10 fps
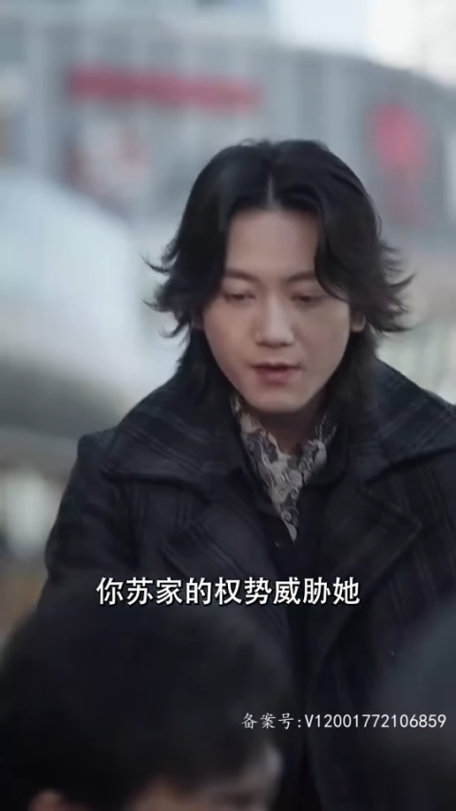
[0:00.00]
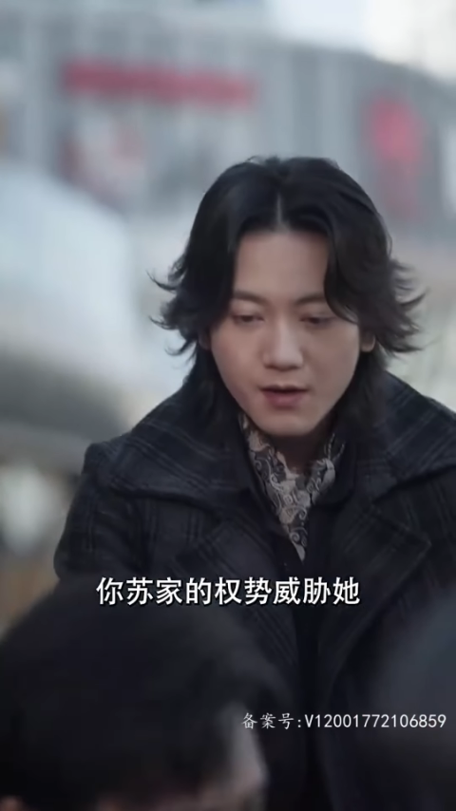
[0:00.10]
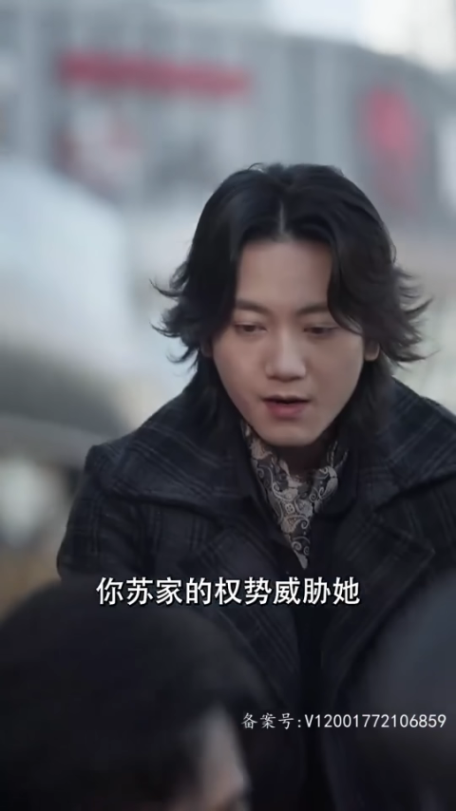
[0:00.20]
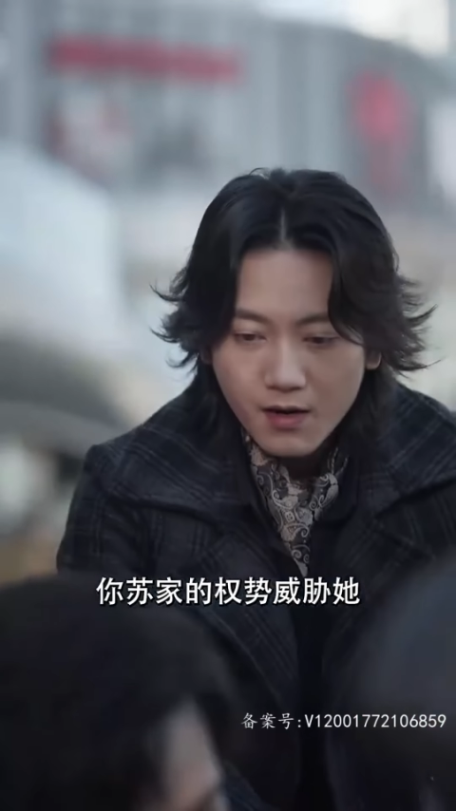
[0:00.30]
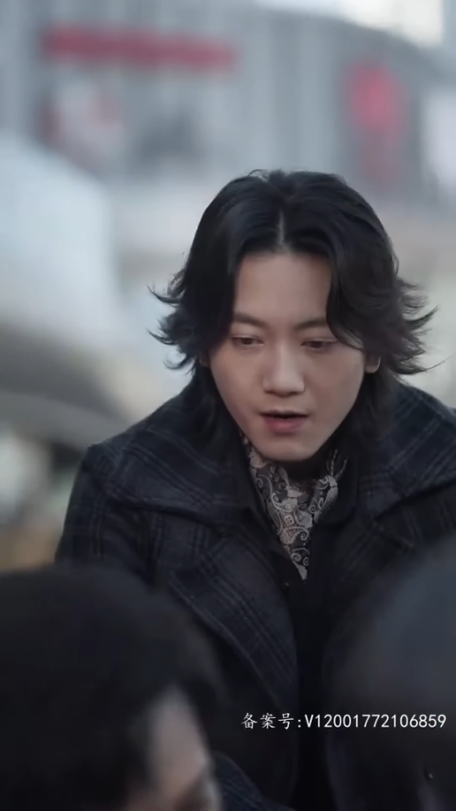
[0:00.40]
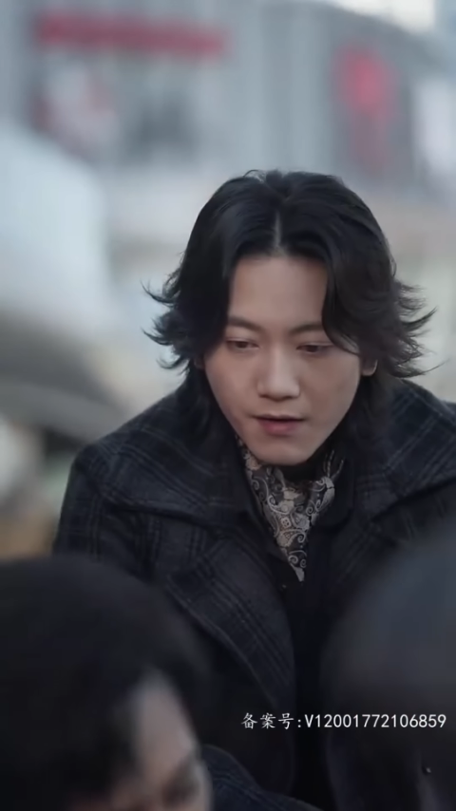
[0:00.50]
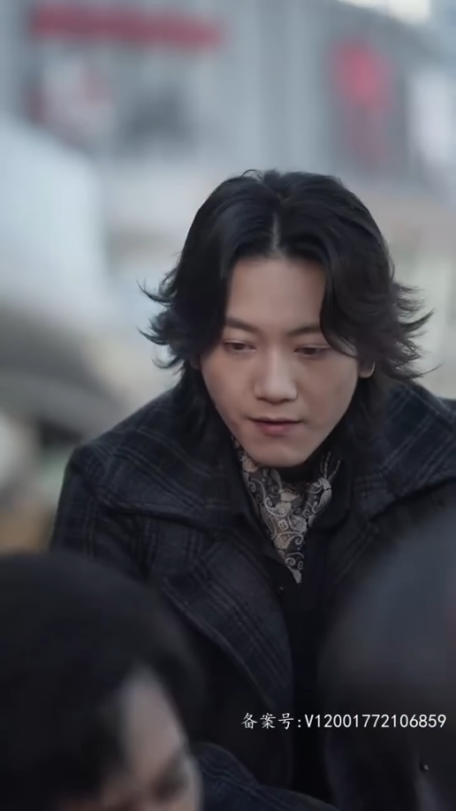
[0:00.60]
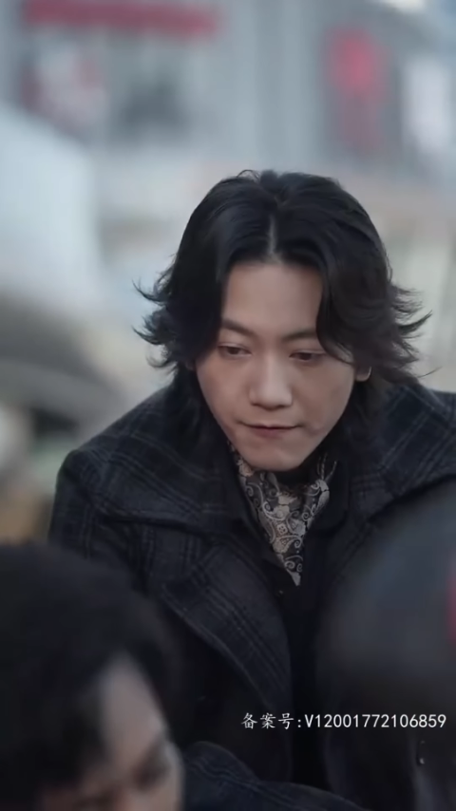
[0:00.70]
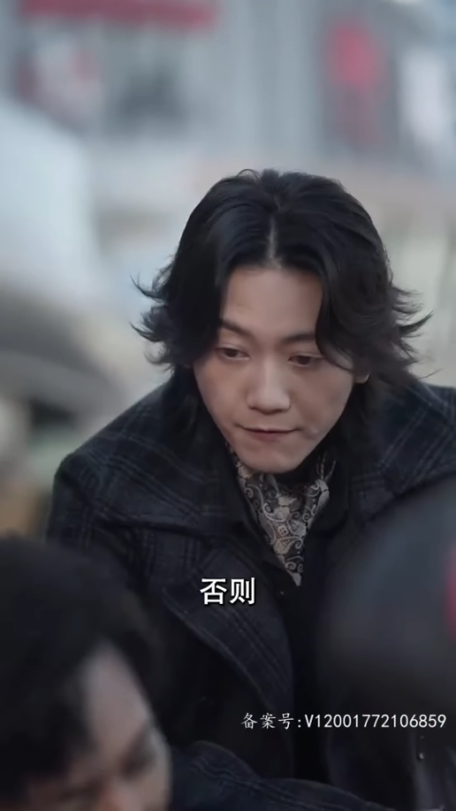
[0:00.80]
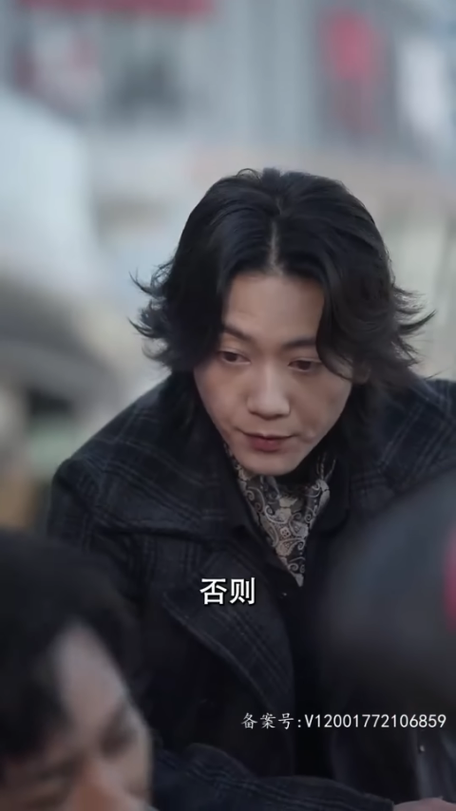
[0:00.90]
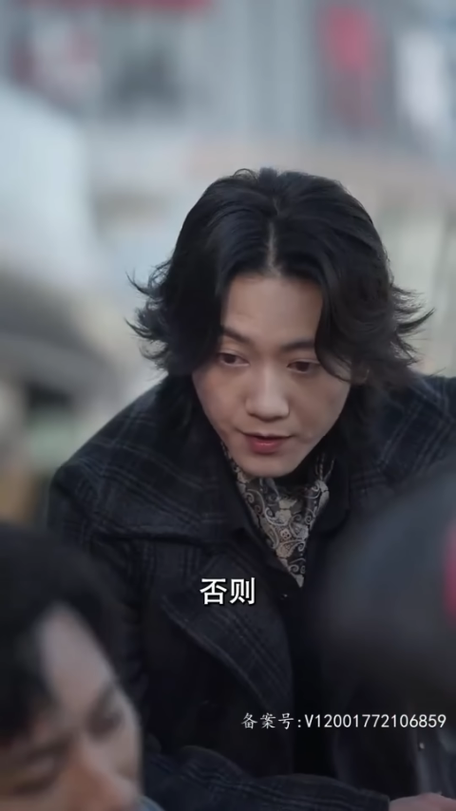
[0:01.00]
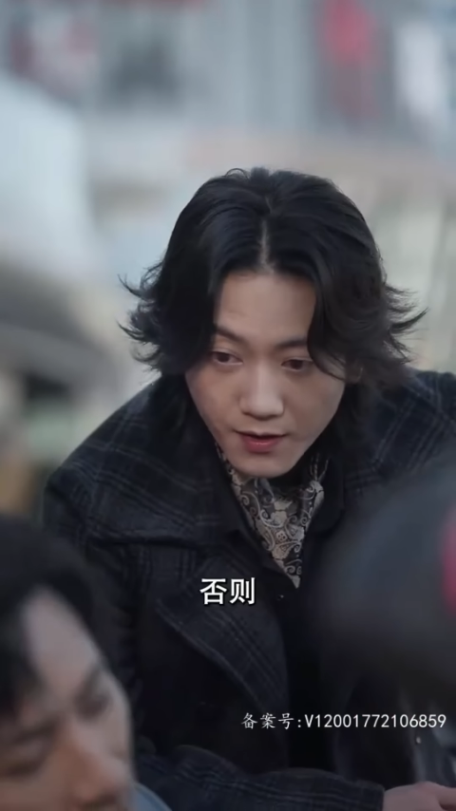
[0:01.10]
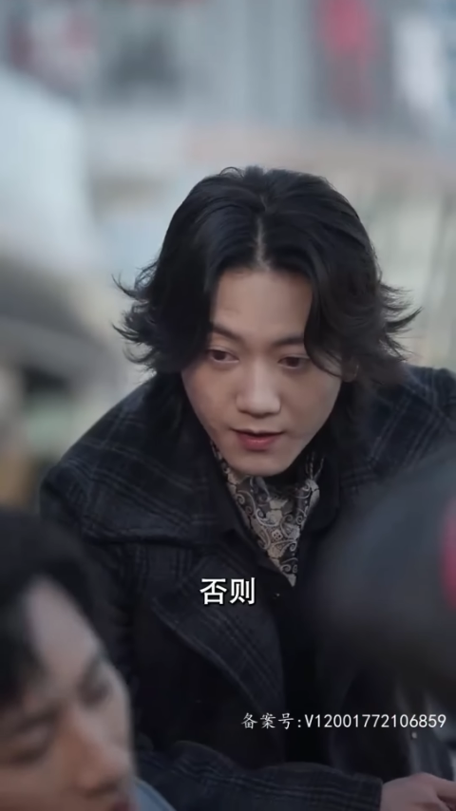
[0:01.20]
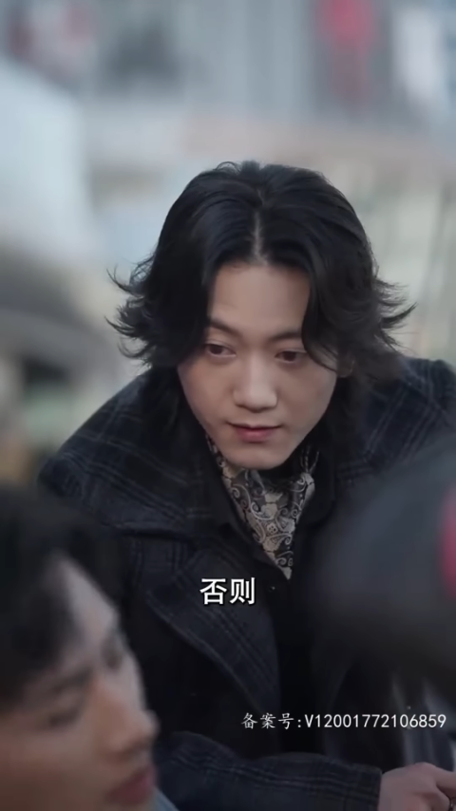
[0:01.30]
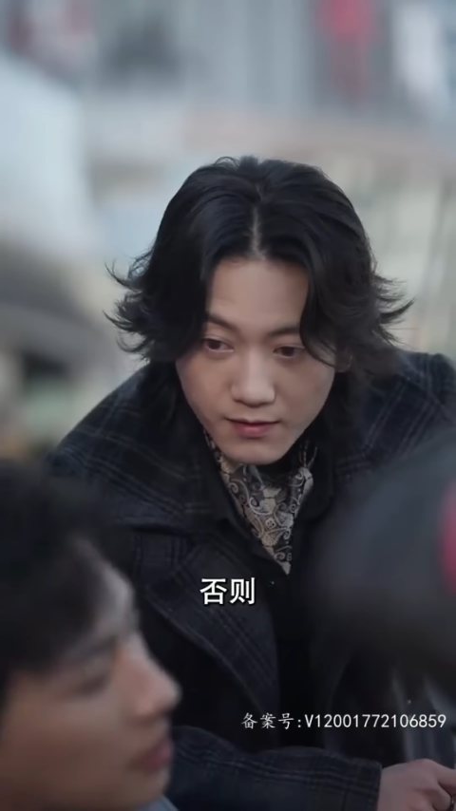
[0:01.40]
她，否
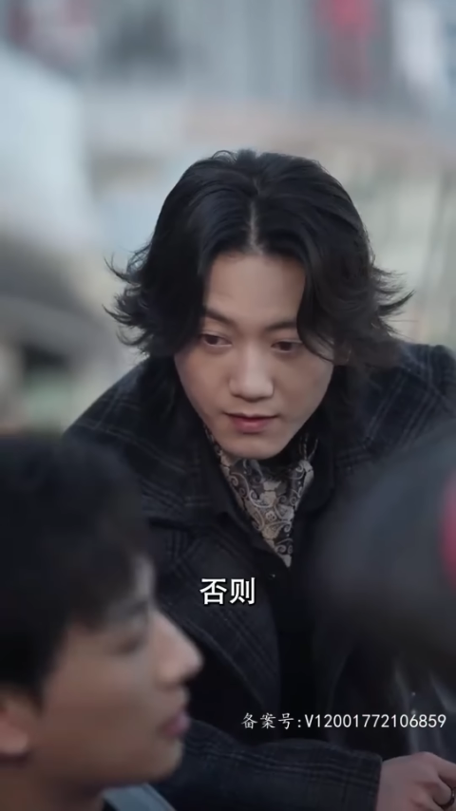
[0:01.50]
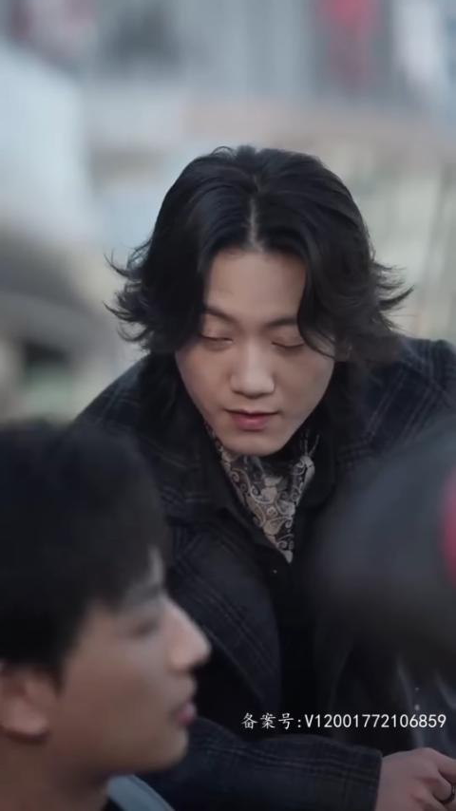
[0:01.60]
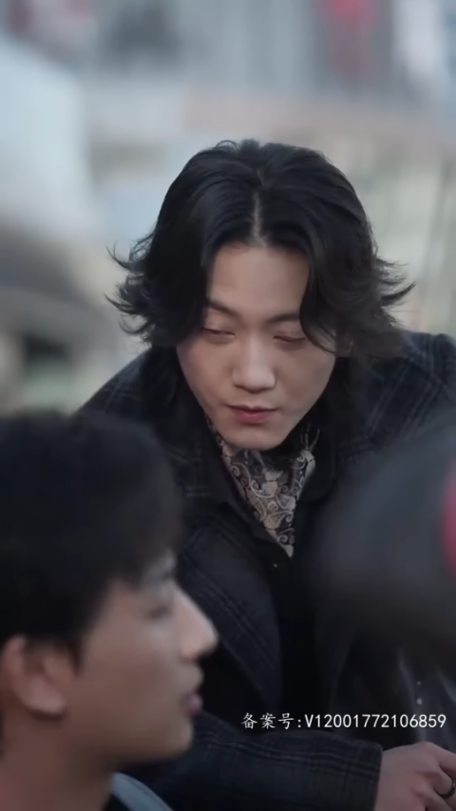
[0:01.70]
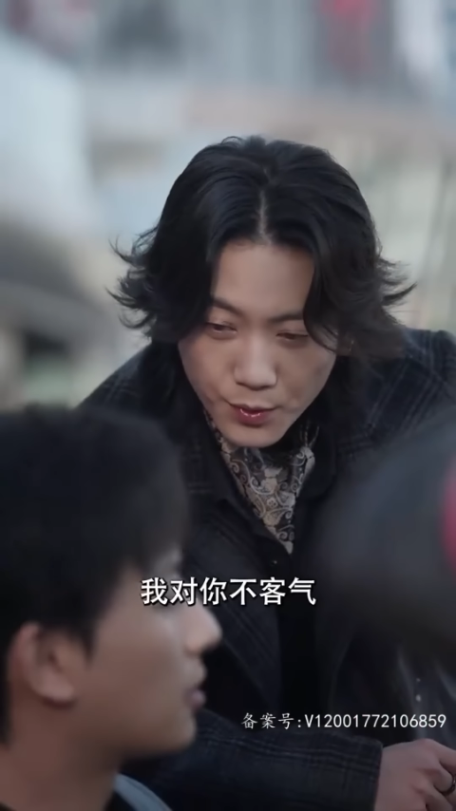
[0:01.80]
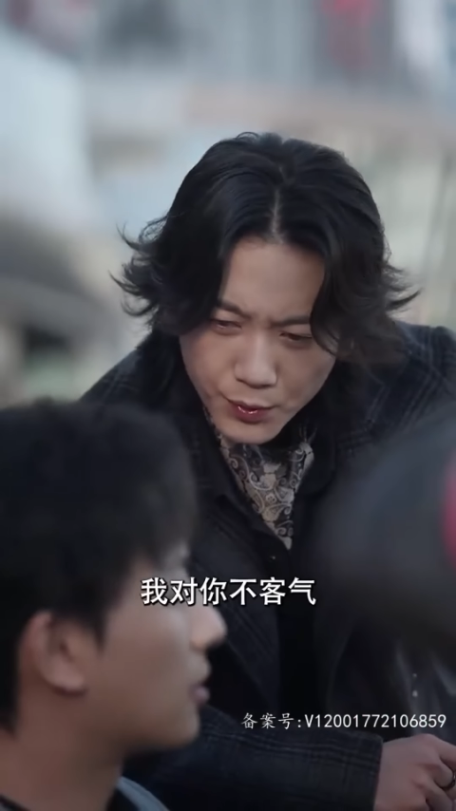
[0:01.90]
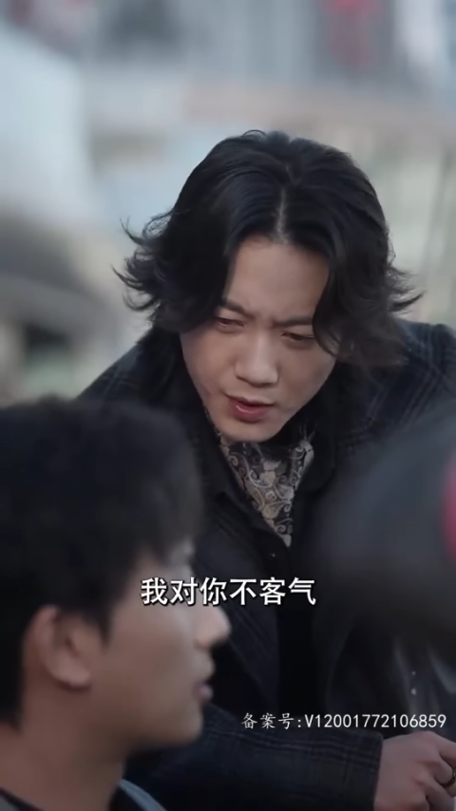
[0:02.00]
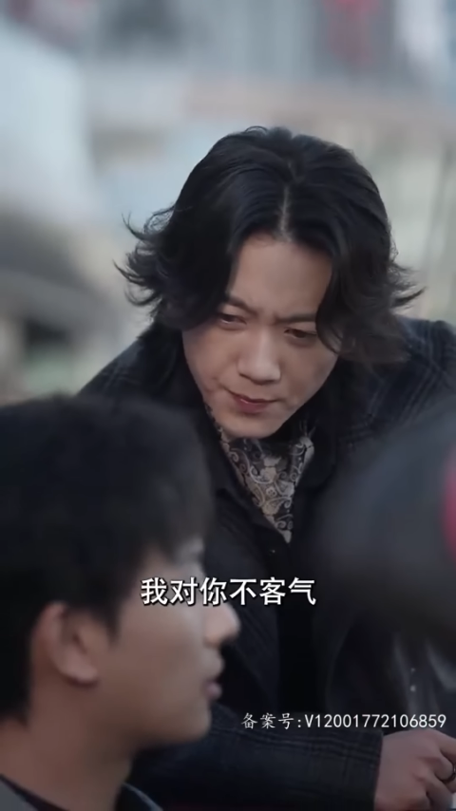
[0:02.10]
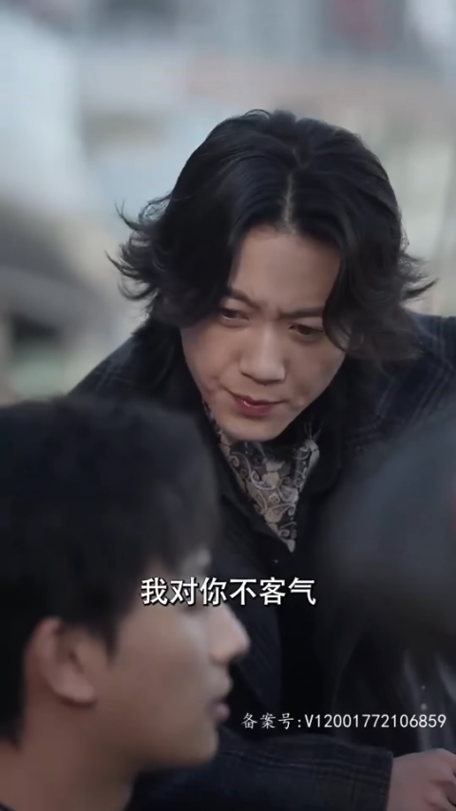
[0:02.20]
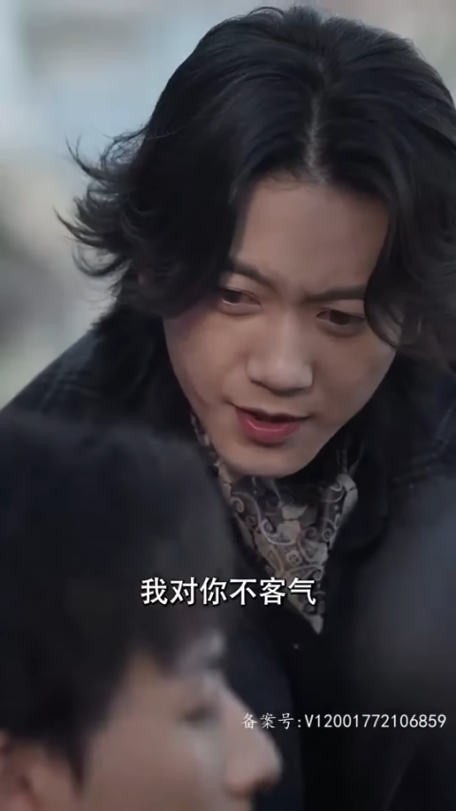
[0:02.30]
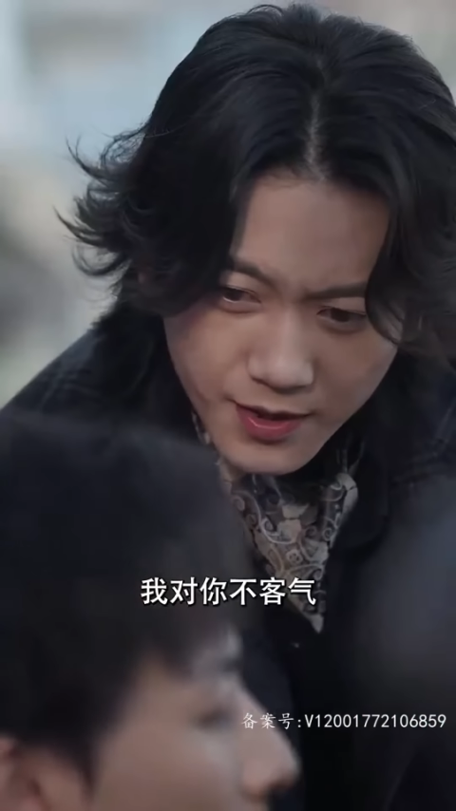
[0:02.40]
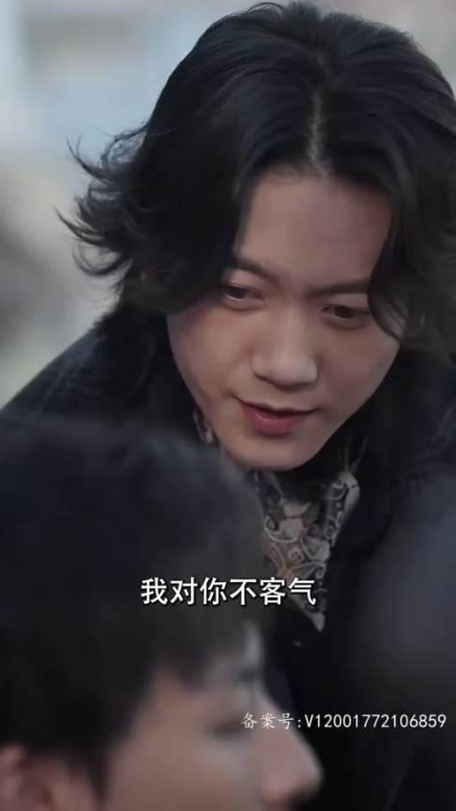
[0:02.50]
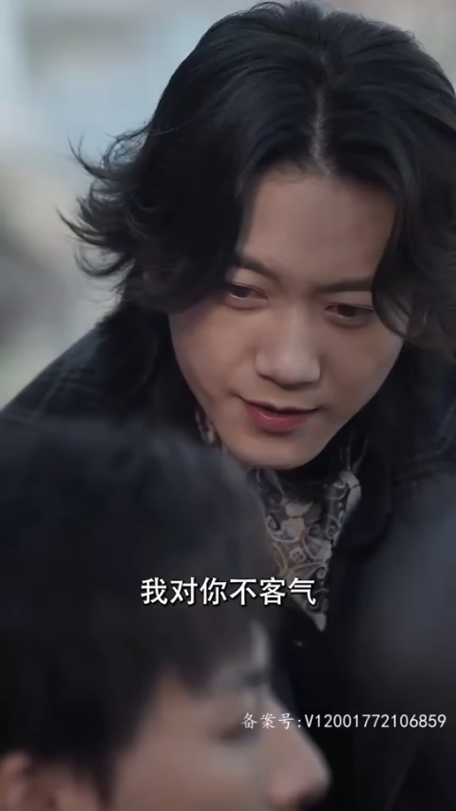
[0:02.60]
则我对你不客